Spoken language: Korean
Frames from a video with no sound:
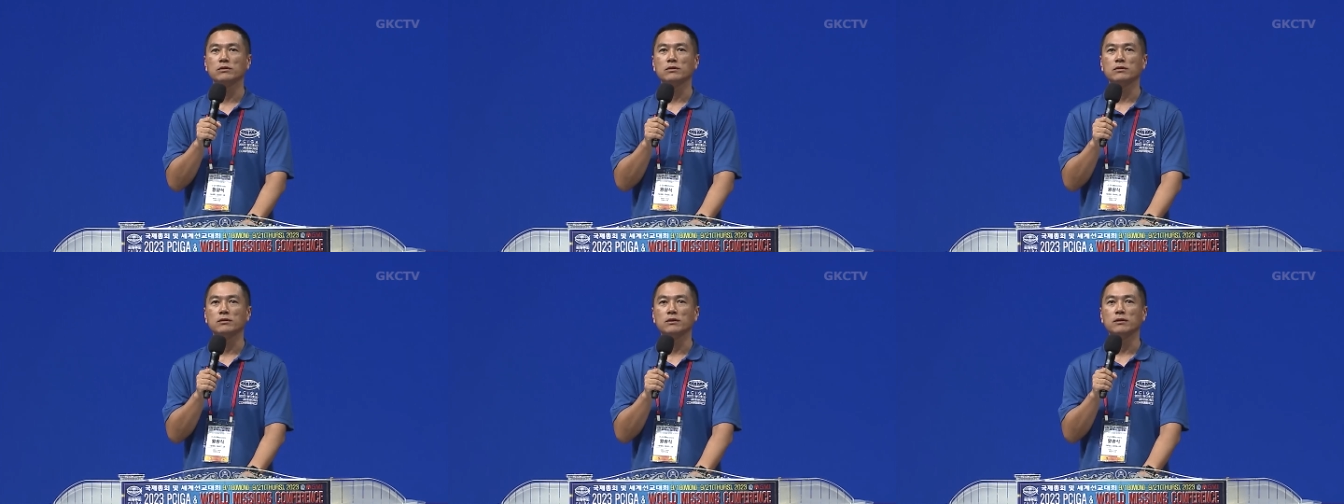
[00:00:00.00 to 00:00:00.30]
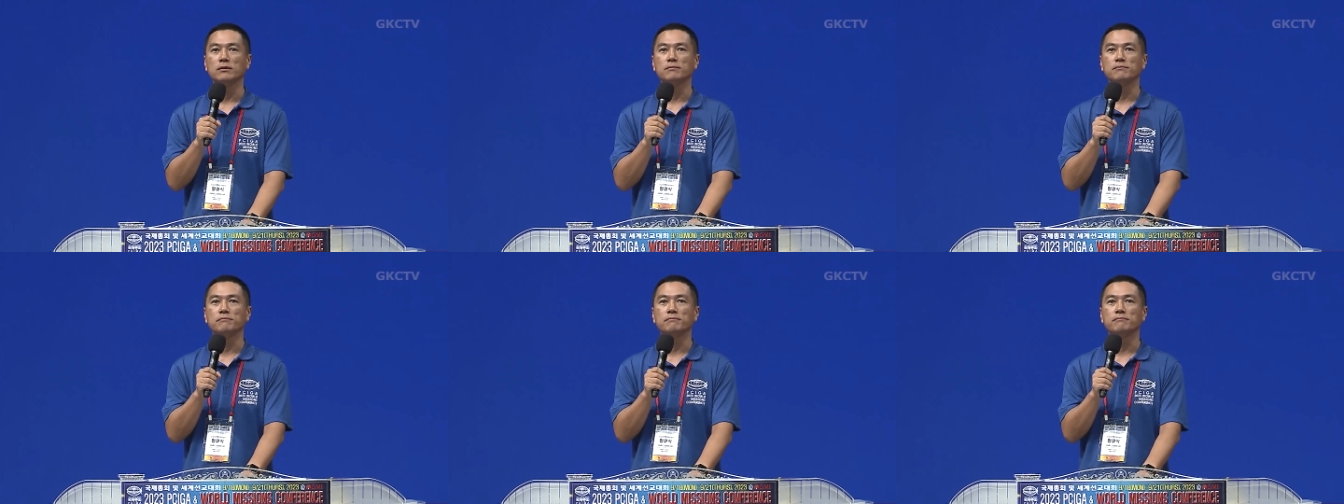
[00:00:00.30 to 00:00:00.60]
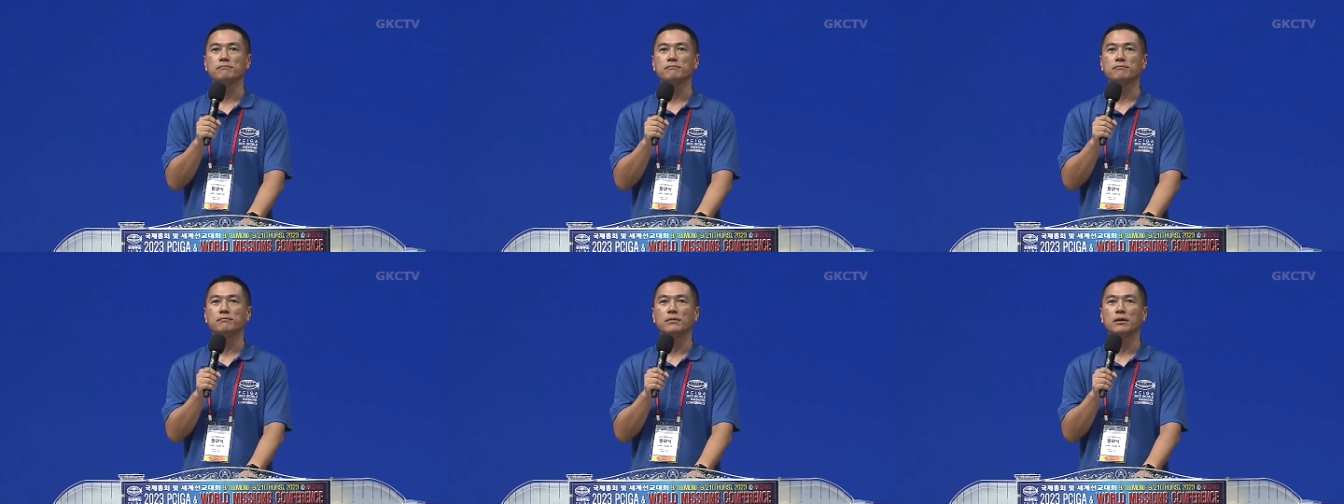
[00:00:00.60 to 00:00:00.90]
그다음
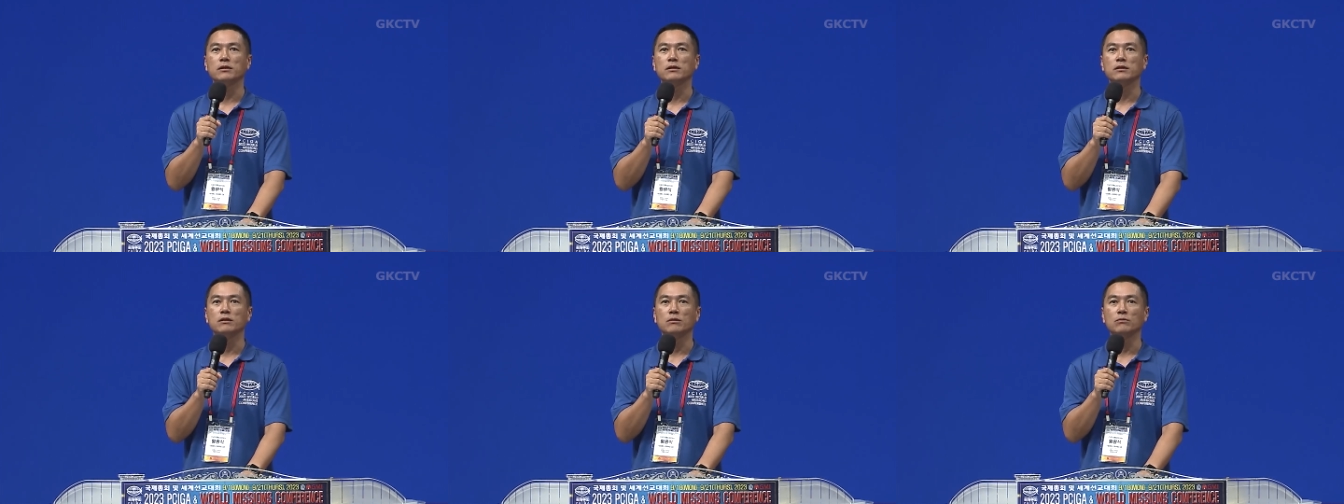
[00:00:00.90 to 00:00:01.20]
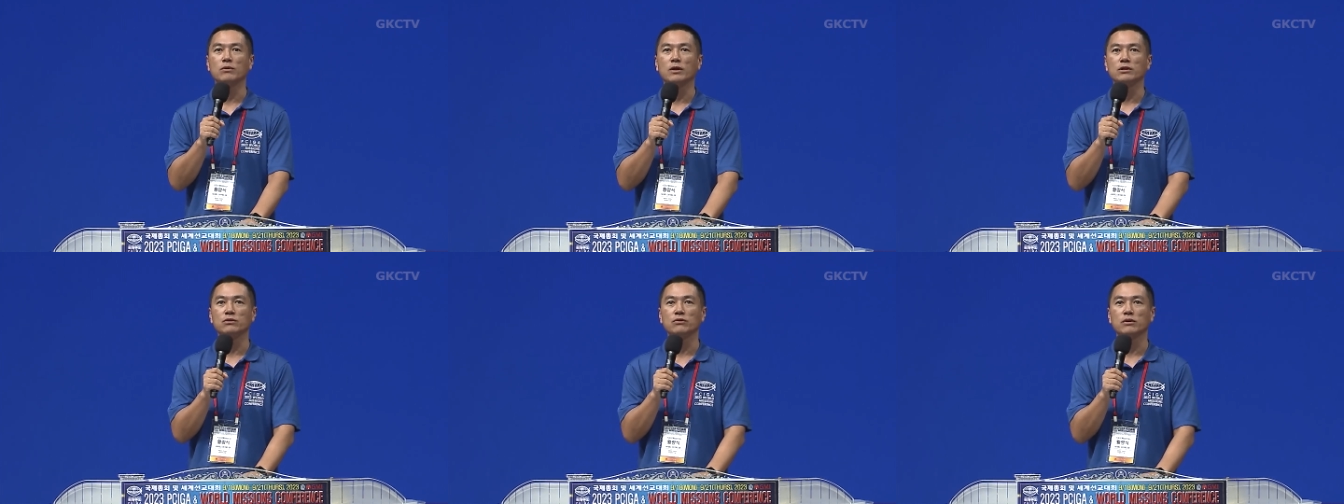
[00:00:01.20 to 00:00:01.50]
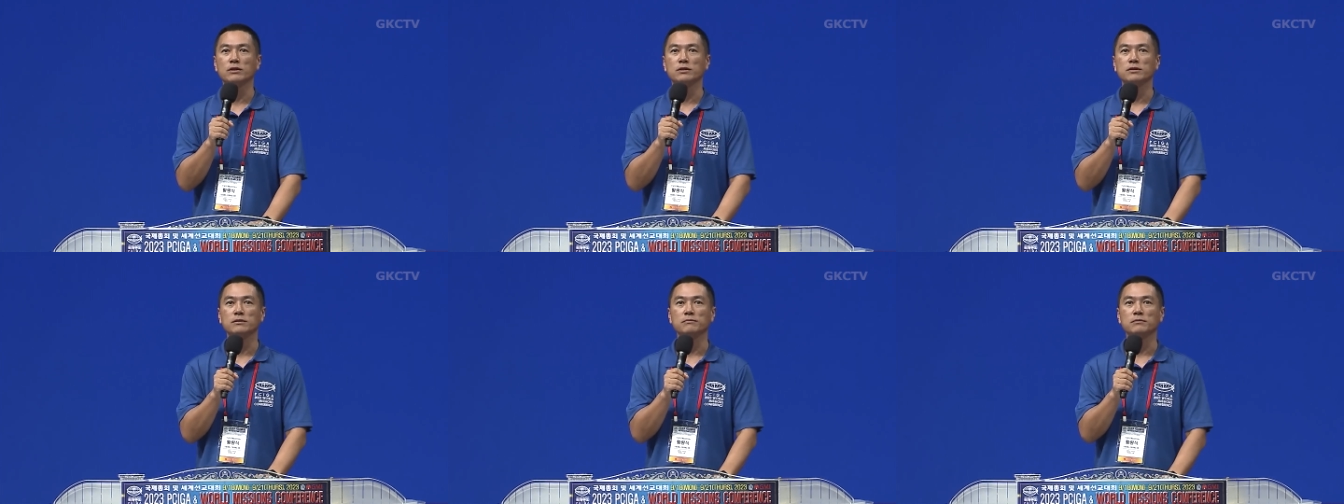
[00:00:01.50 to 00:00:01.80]
빨리 넘어가도록
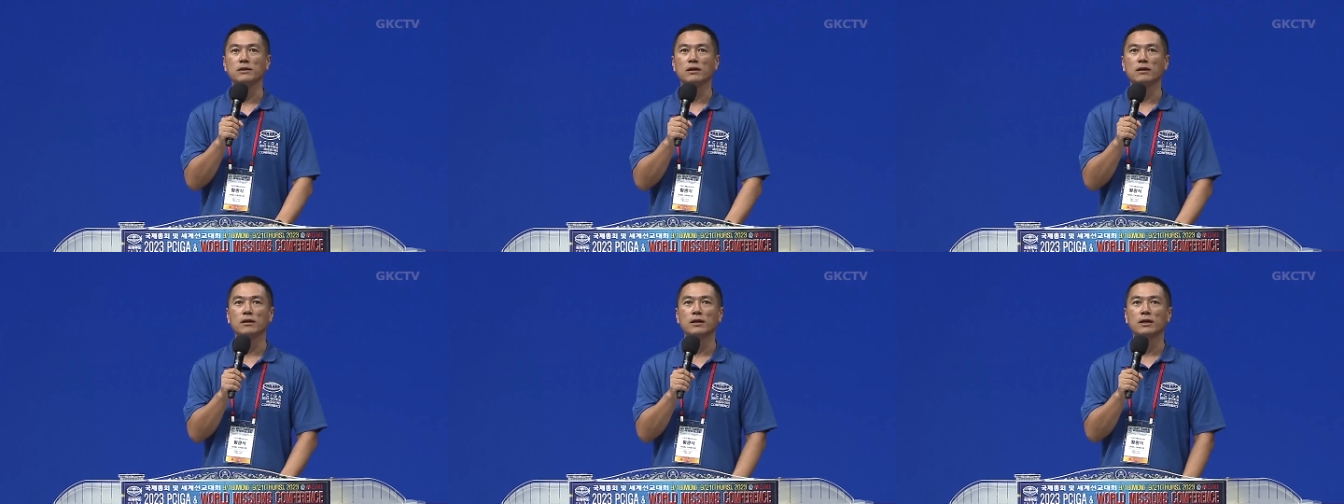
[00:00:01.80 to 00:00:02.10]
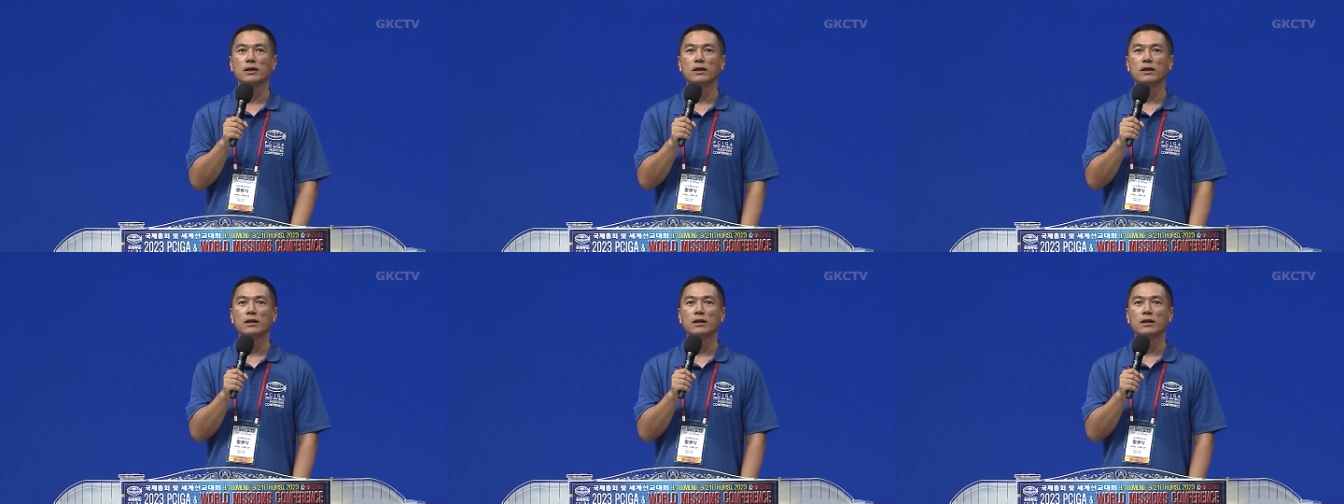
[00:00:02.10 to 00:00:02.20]
하겠습니다.